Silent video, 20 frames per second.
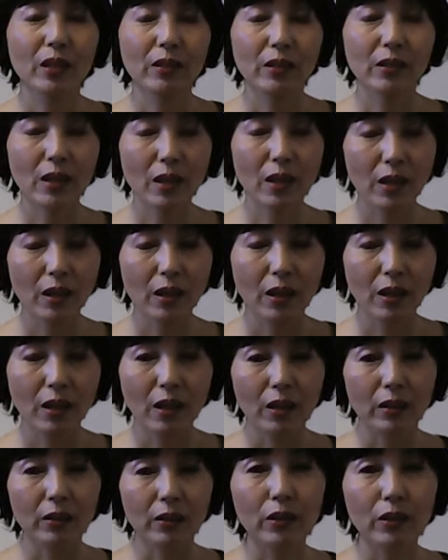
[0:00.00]
で
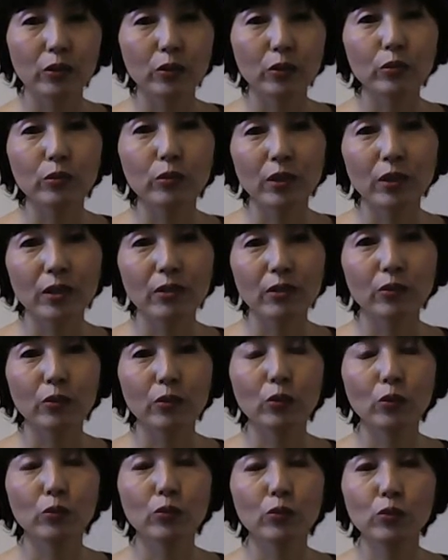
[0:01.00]
結局ねそ
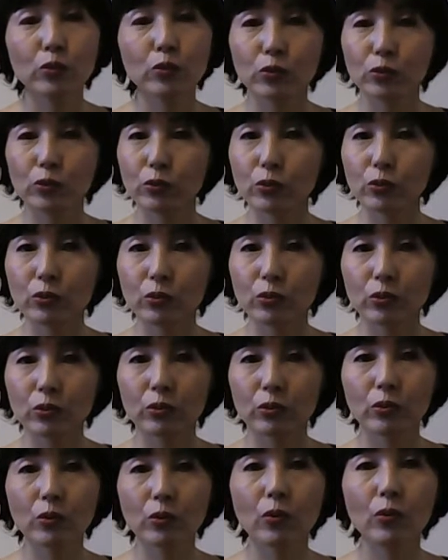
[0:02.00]
のずっ
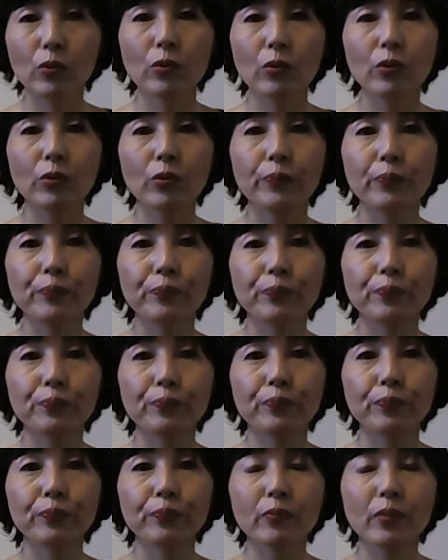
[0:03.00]
と
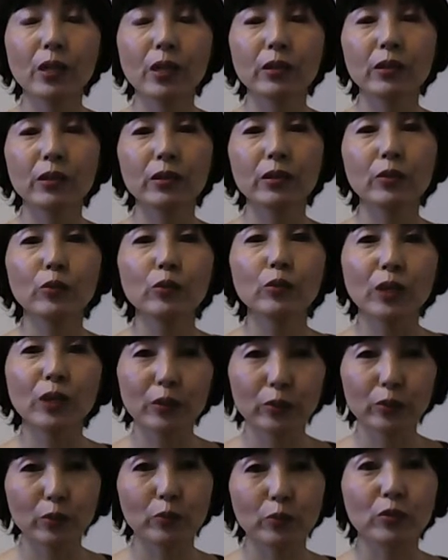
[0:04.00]
まあ聞いたことあ
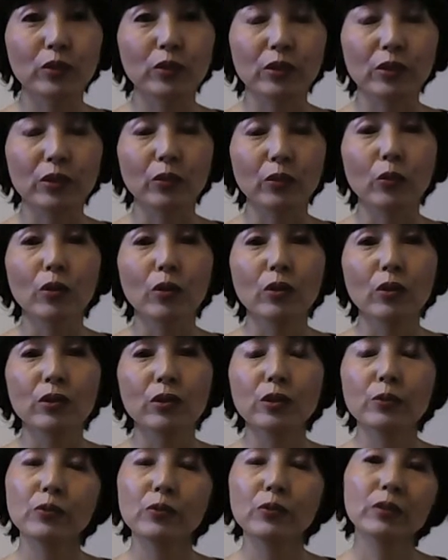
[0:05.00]
ると思うんですけど
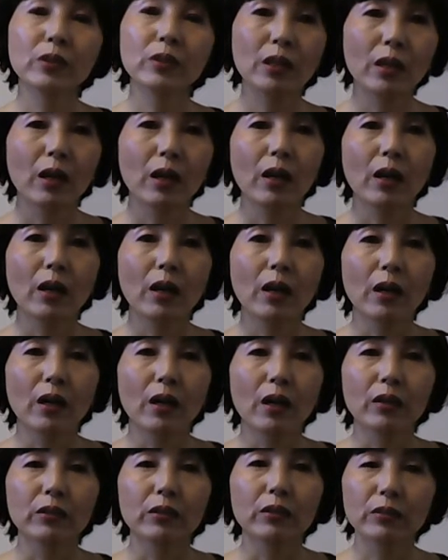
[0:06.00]
自分が
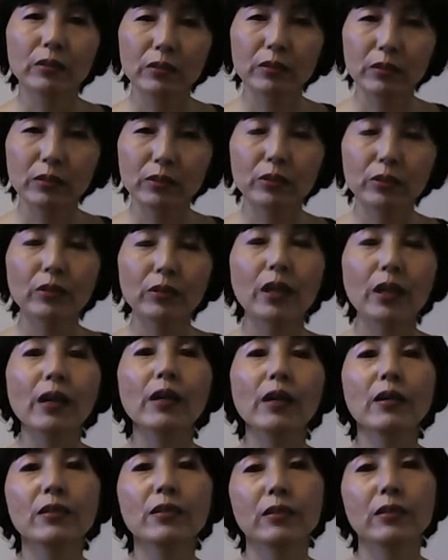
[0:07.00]
ずっと
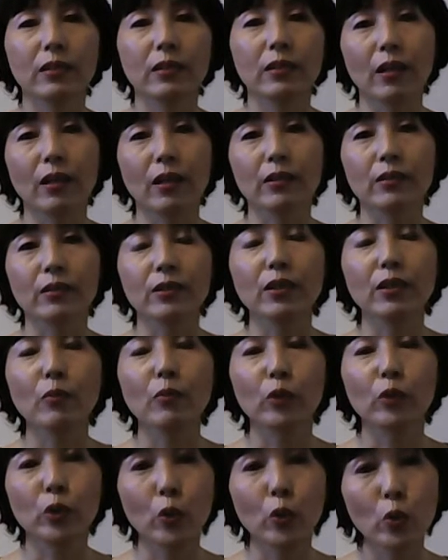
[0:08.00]
長い時間しか
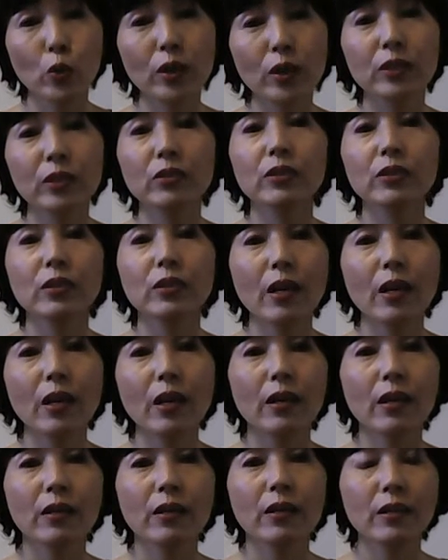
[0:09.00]
も強烈にね
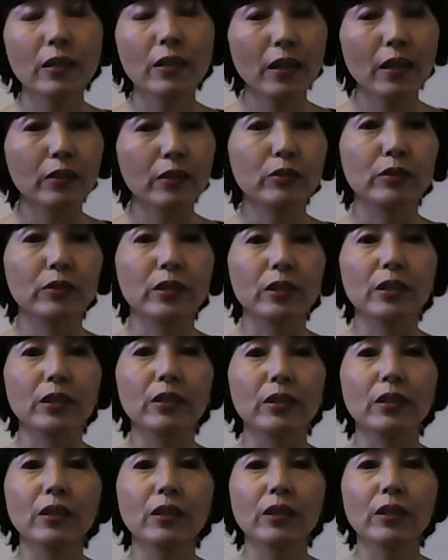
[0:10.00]
リアルに
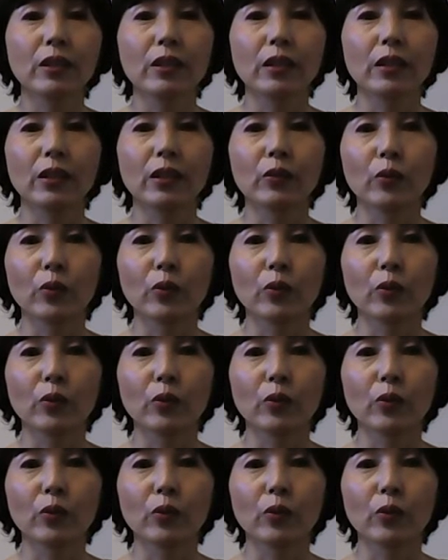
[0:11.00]
あの